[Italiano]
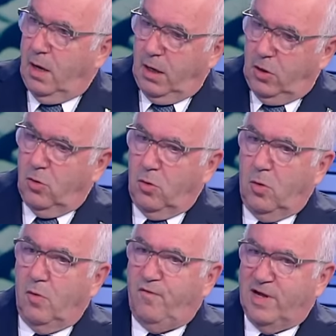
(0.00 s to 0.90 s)
Eh, io
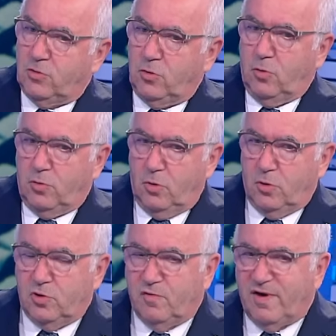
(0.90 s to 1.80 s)
ho fatto
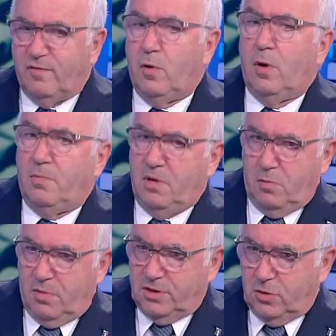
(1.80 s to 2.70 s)
quello che dovevo,
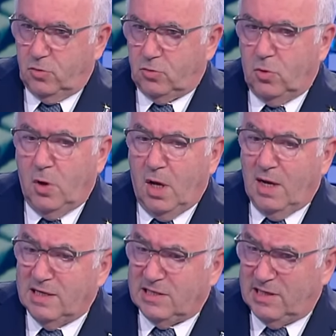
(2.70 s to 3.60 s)
abbiamo mantenuto
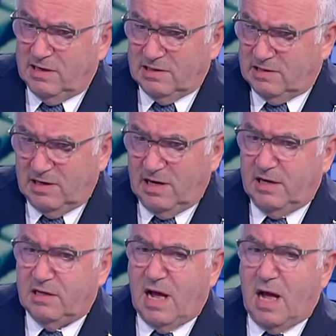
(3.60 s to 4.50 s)

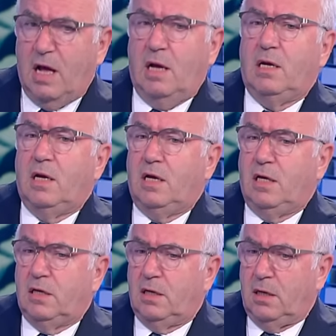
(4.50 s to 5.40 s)
serenità,
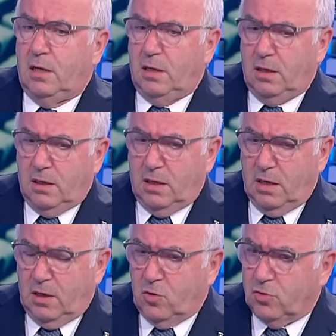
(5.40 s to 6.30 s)
il, il,
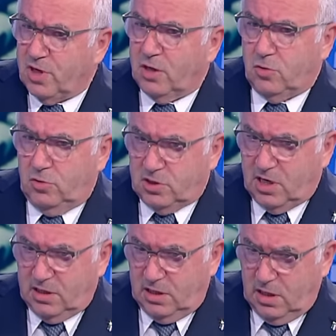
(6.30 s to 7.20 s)
il contratto gli
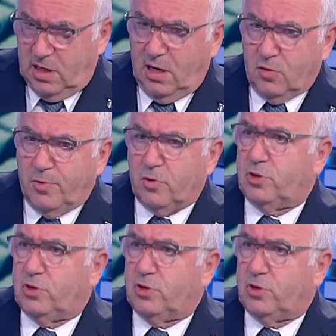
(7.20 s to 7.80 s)
scade l'anno